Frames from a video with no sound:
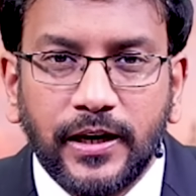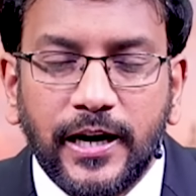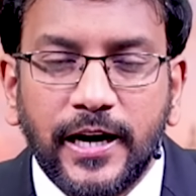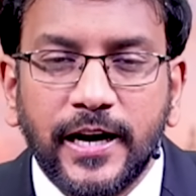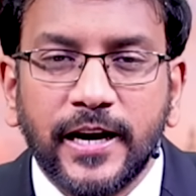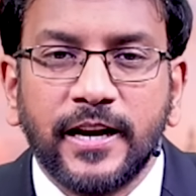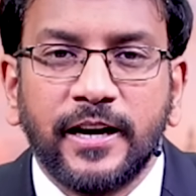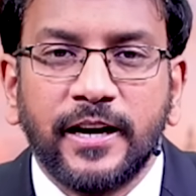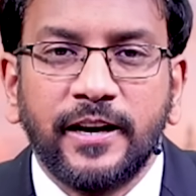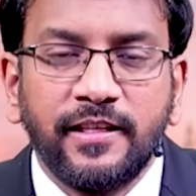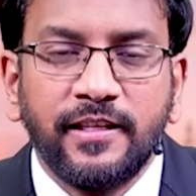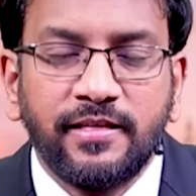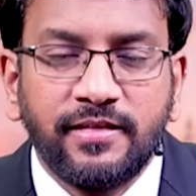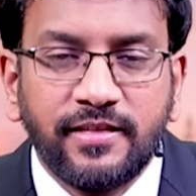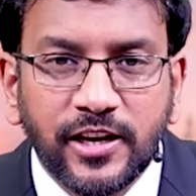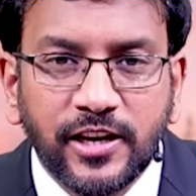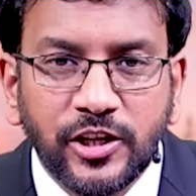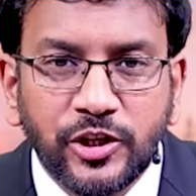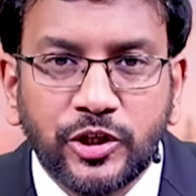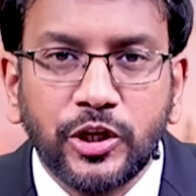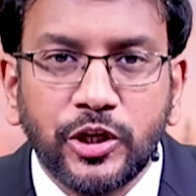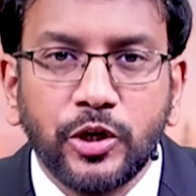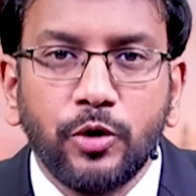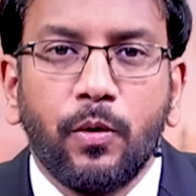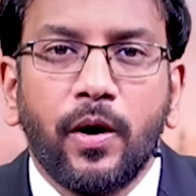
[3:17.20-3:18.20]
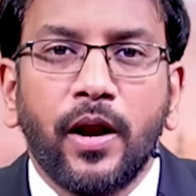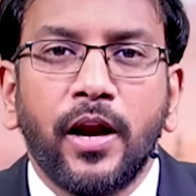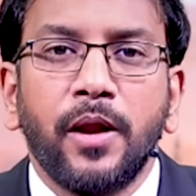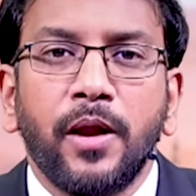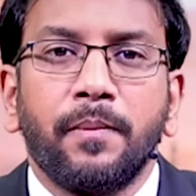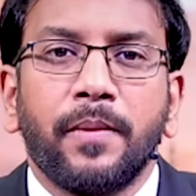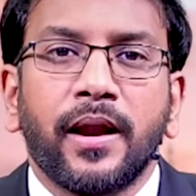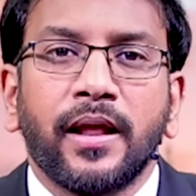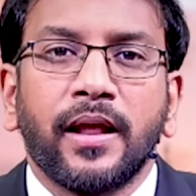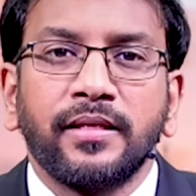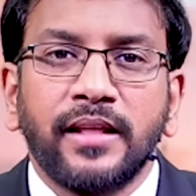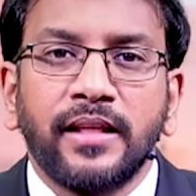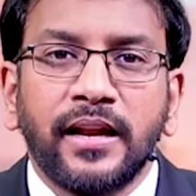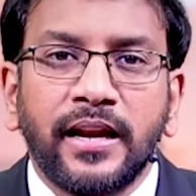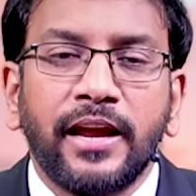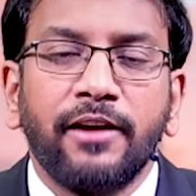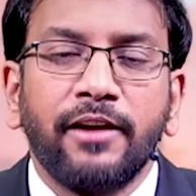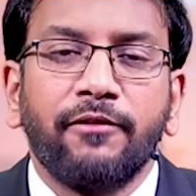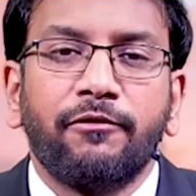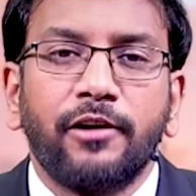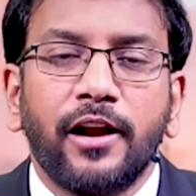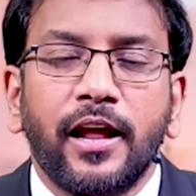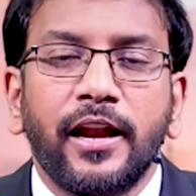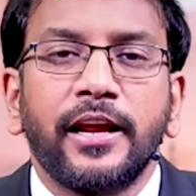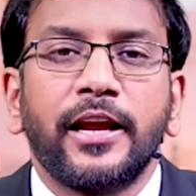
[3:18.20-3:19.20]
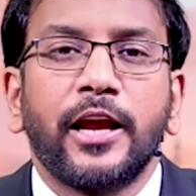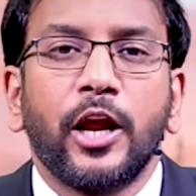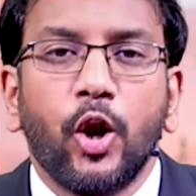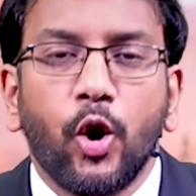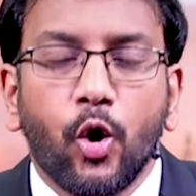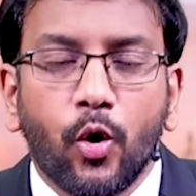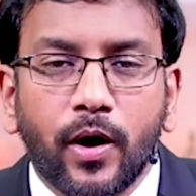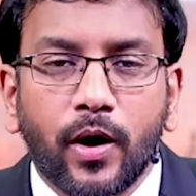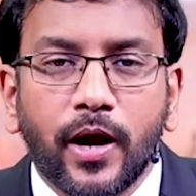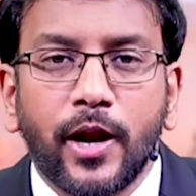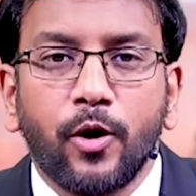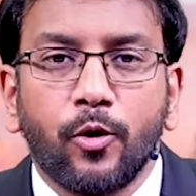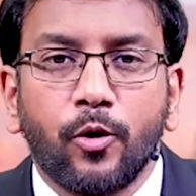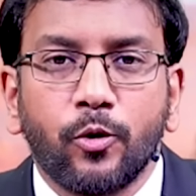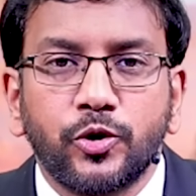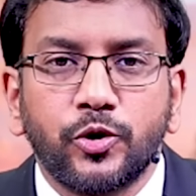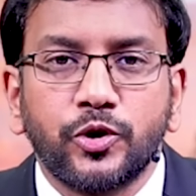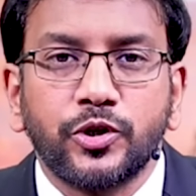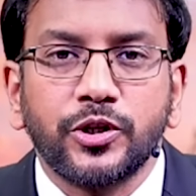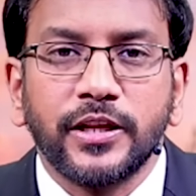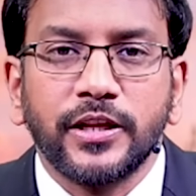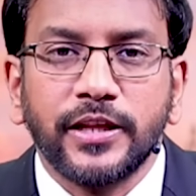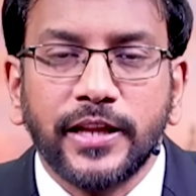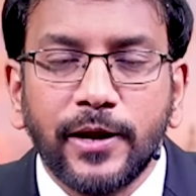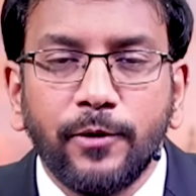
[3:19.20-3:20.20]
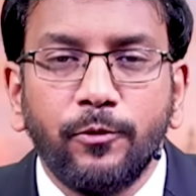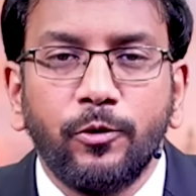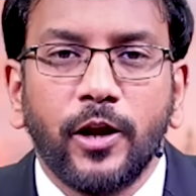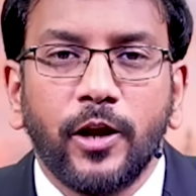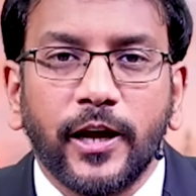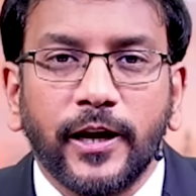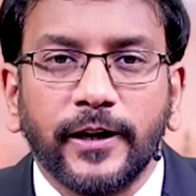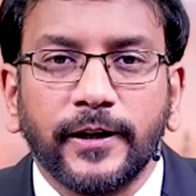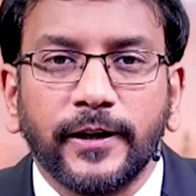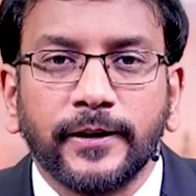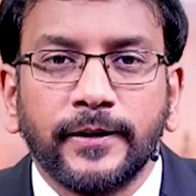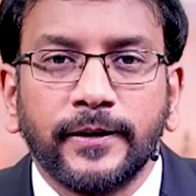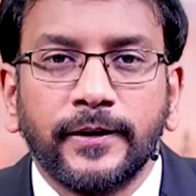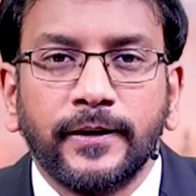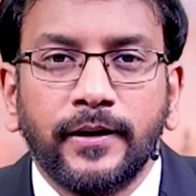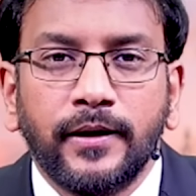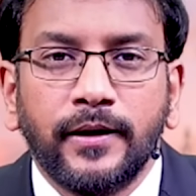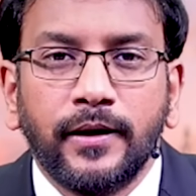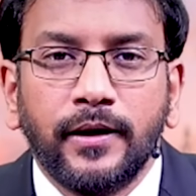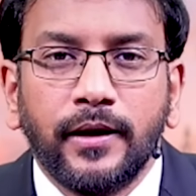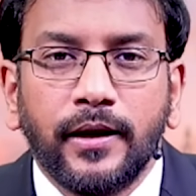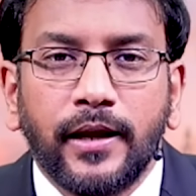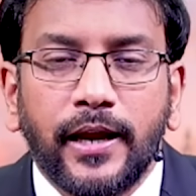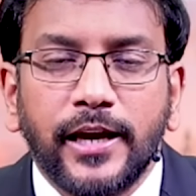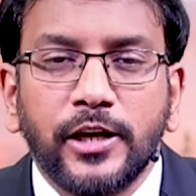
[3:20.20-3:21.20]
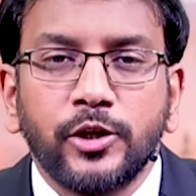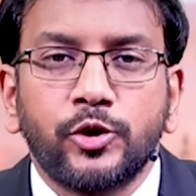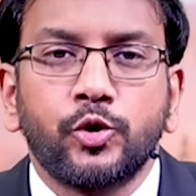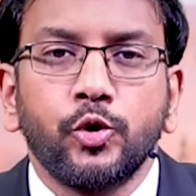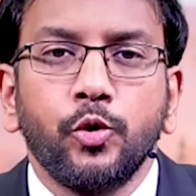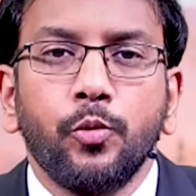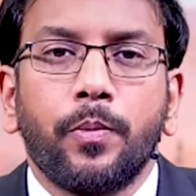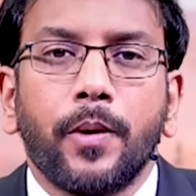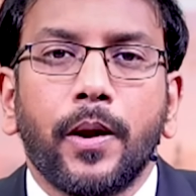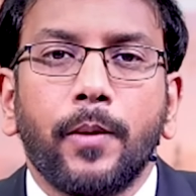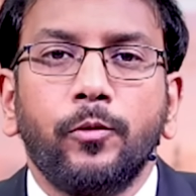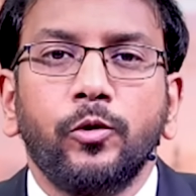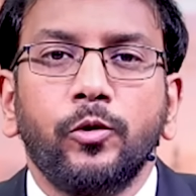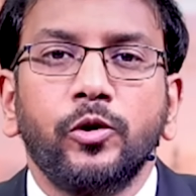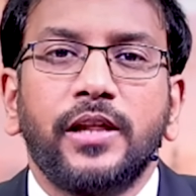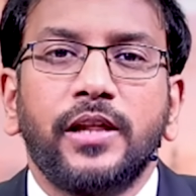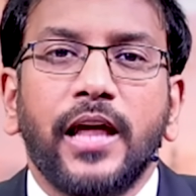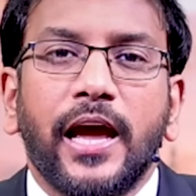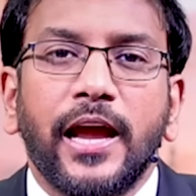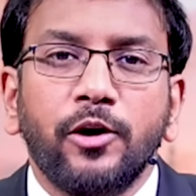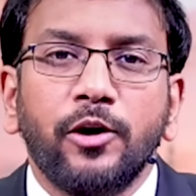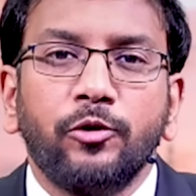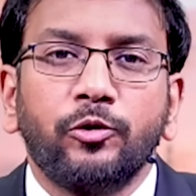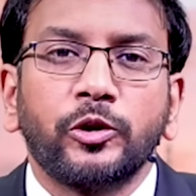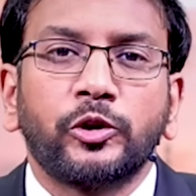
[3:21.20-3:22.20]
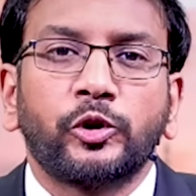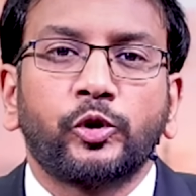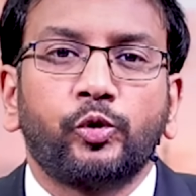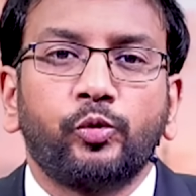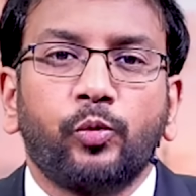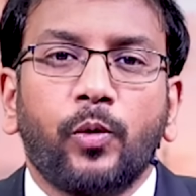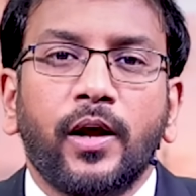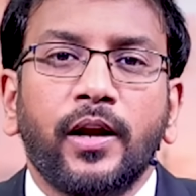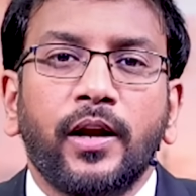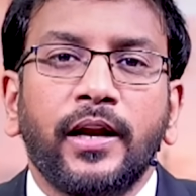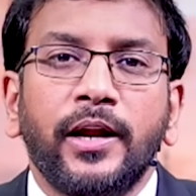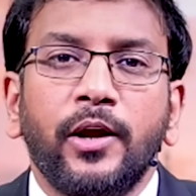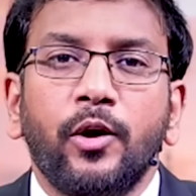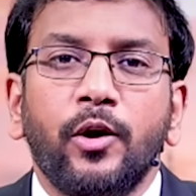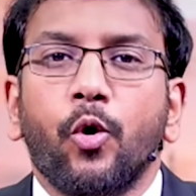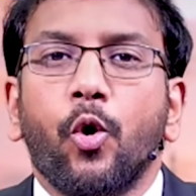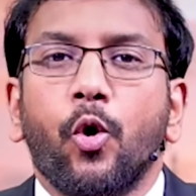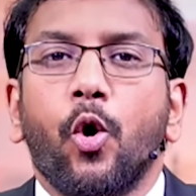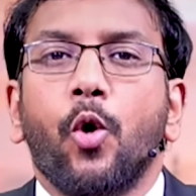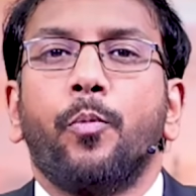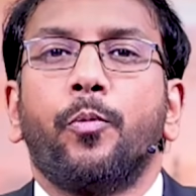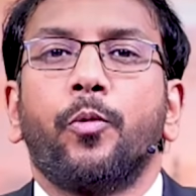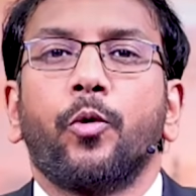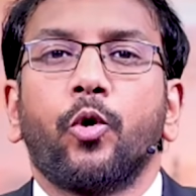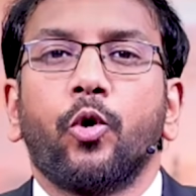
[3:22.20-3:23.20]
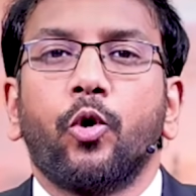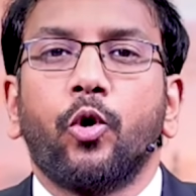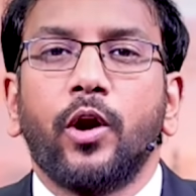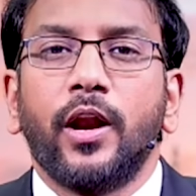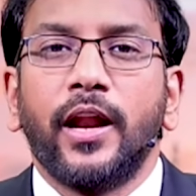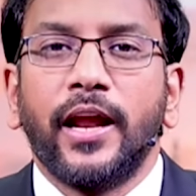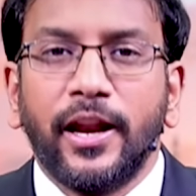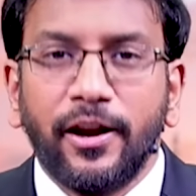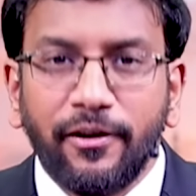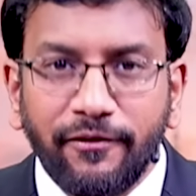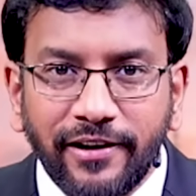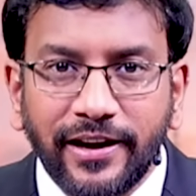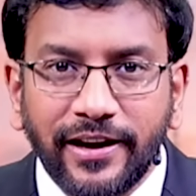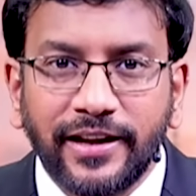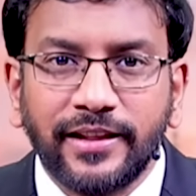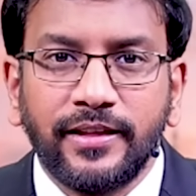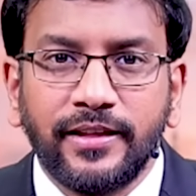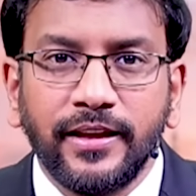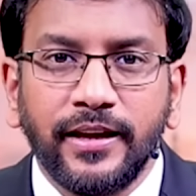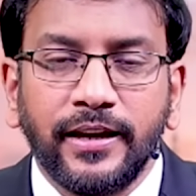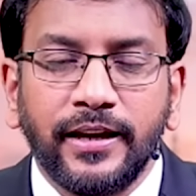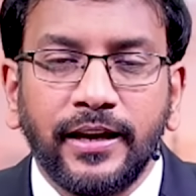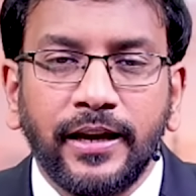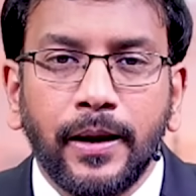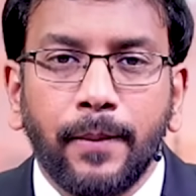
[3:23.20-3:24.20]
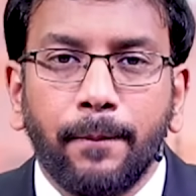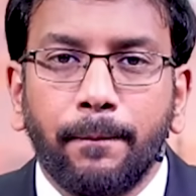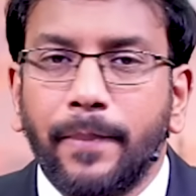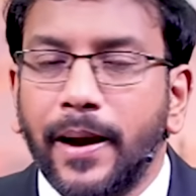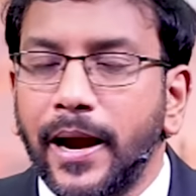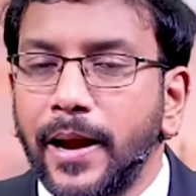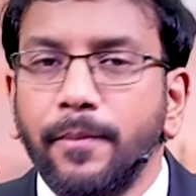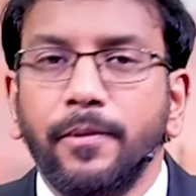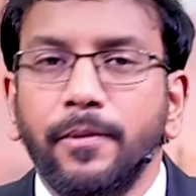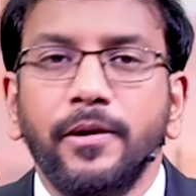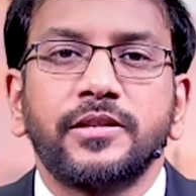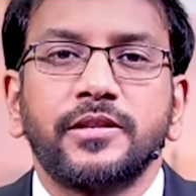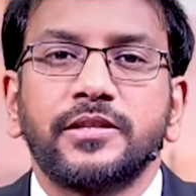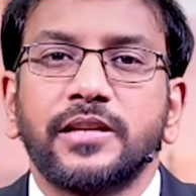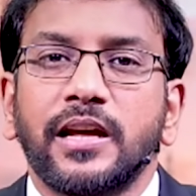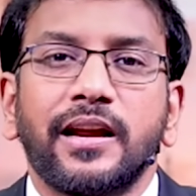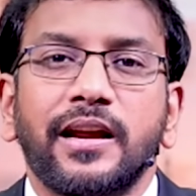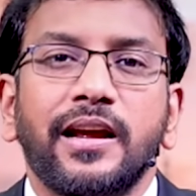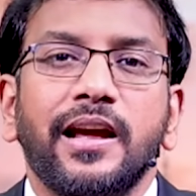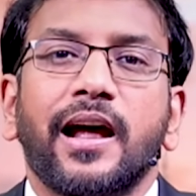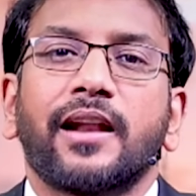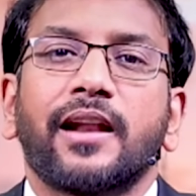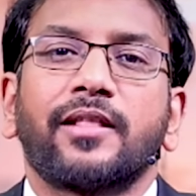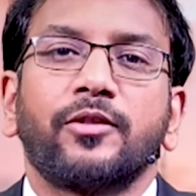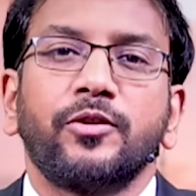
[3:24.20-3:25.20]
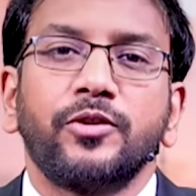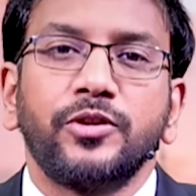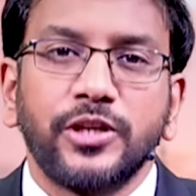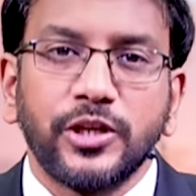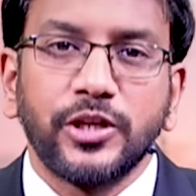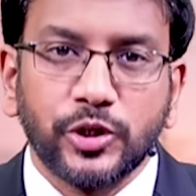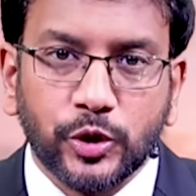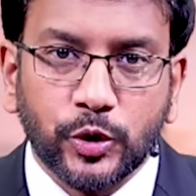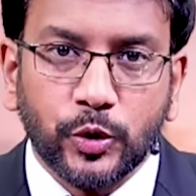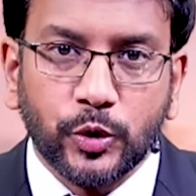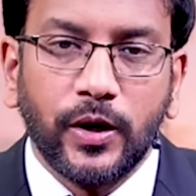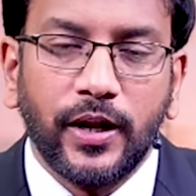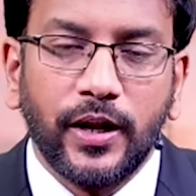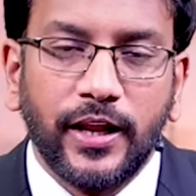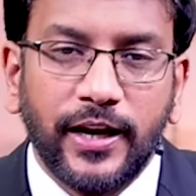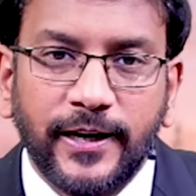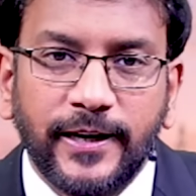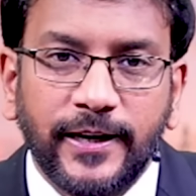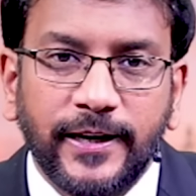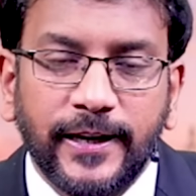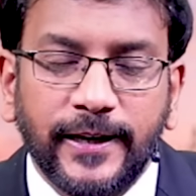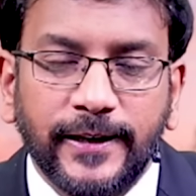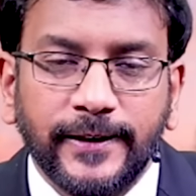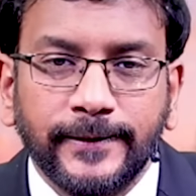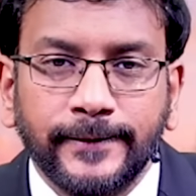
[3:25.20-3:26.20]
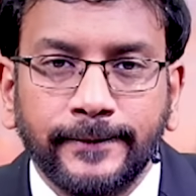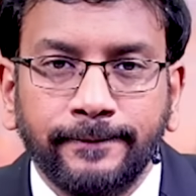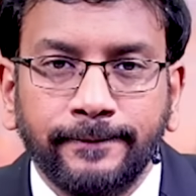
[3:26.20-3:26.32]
ఆయన నిత్య జీవాన్ని మనందరికీ ఇవ్వడానికి లోకానికి వచ్చిన దేవుడు ఆయన యేసు ప్రభు దైవత్వాన్ని ఒప్పుకోలేని వ్యక్తి బైబిల్ సరిగ్గా అర్థం చేసుకోలేనట్టే